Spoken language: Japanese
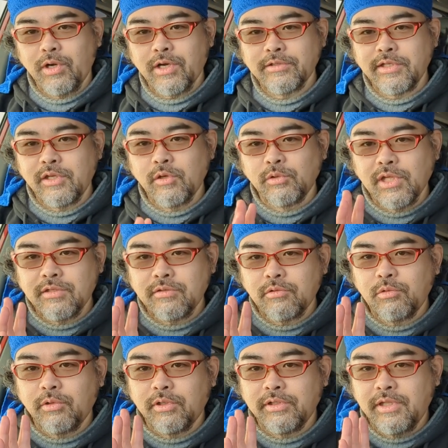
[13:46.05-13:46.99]
化石を出す
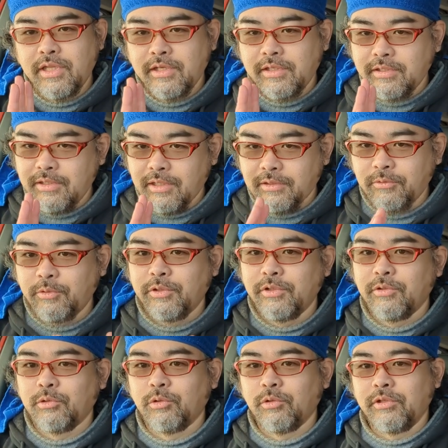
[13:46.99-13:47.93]
ことができたと
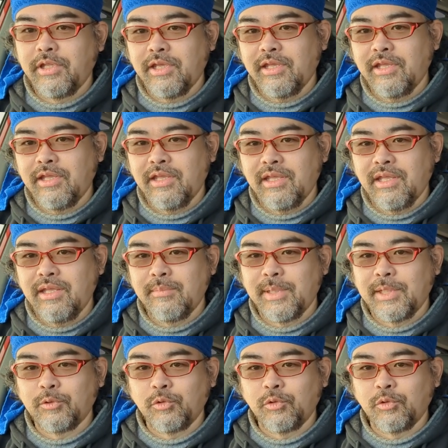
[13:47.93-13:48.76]
いうことで、えまあ、